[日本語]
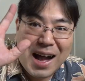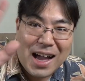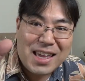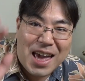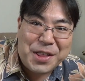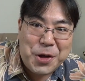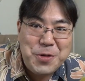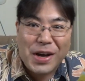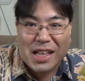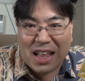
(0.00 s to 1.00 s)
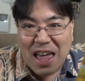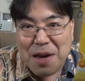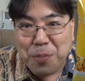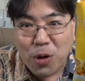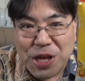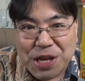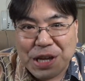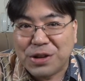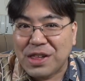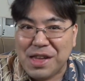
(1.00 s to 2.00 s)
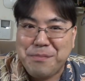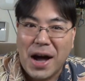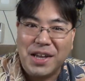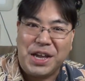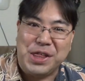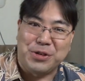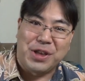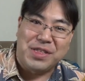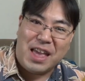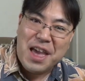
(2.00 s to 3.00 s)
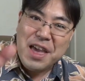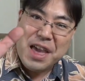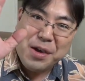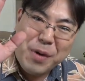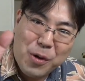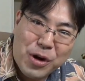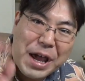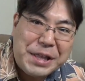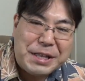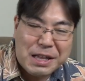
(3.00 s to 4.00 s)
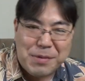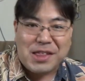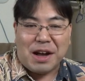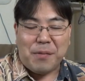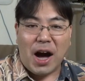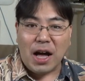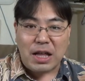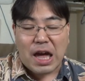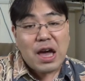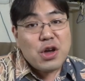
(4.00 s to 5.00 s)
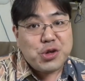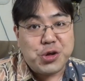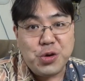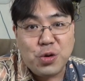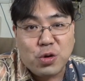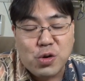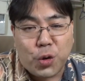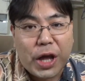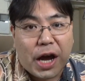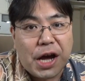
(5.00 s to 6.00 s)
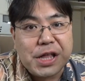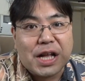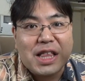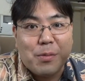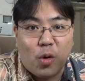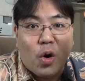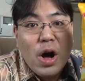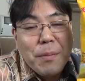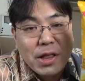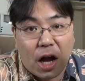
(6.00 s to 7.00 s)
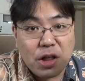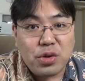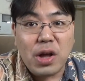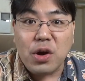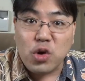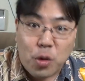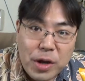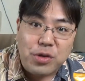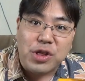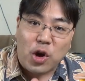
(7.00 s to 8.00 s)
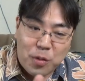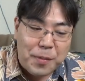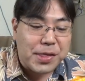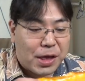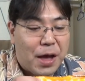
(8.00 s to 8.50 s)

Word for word: はい、えー、というわけでね、えー、ポリンキーのですね、パッケージをですね、えー、まあ、ご覧いただきました。まあね、中国語で書いてあっても、まあ、なんとなく読めるっちゃ読めます